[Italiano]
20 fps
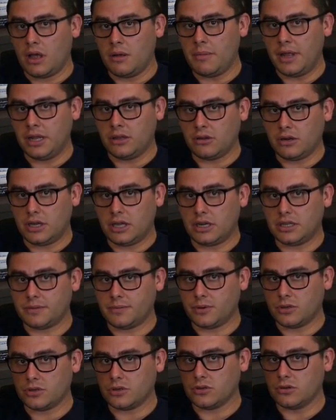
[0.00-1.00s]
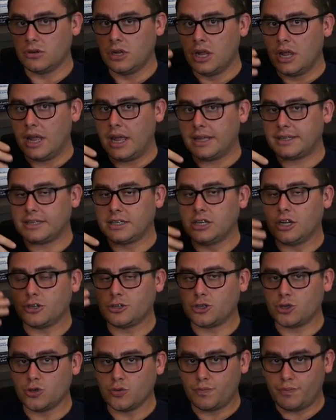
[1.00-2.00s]
E il mentore gli ha risposto, it's
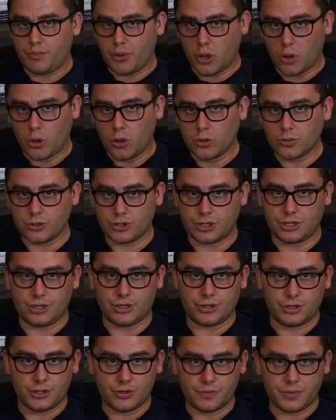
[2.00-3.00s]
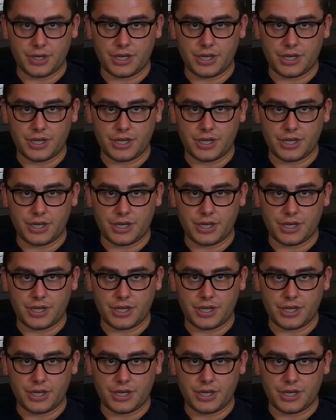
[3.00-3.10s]
not supposed to